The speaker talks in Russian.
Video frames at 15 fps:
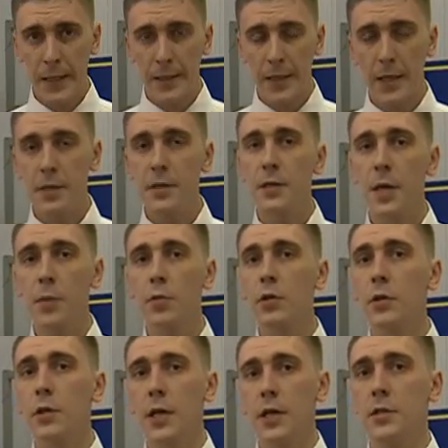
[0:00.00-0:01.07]
Ни один
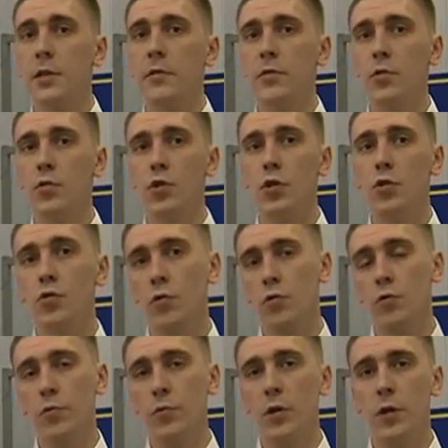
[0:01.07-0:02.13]
работодатель, ведущий
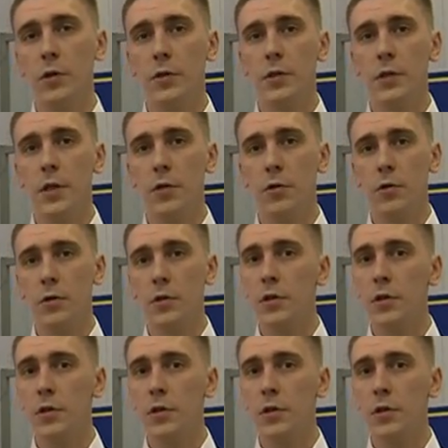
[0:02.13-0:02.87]
черную бухгалтерию,